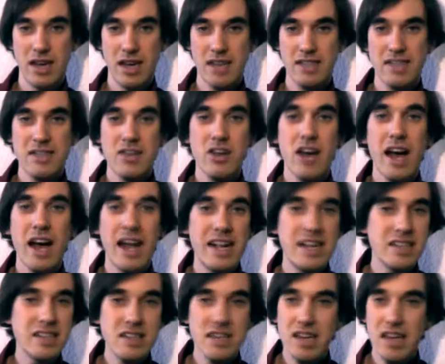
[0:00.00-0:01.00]
Es ist auch
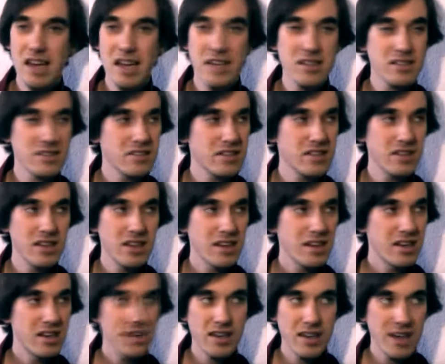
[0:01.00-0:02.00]
allen klar, dass die
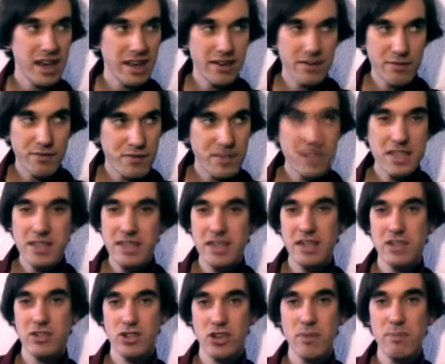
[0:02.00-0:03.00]
einen
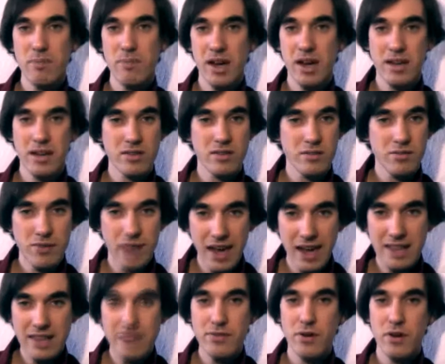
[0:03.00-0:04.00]
wichtigen Job machen und
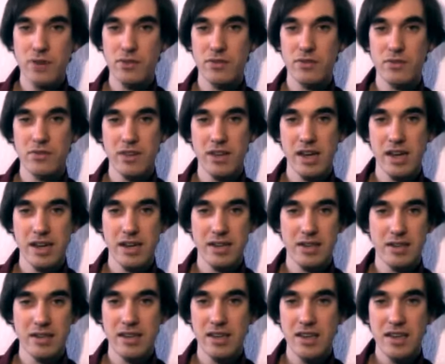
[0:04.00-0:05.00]
Verantwortung
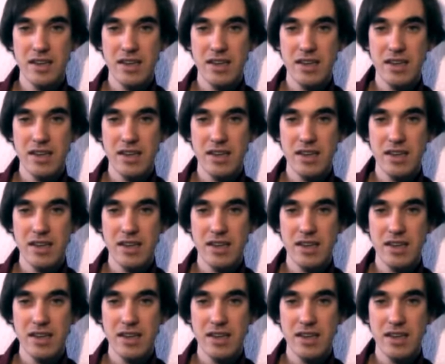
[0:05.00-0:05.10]
tragen.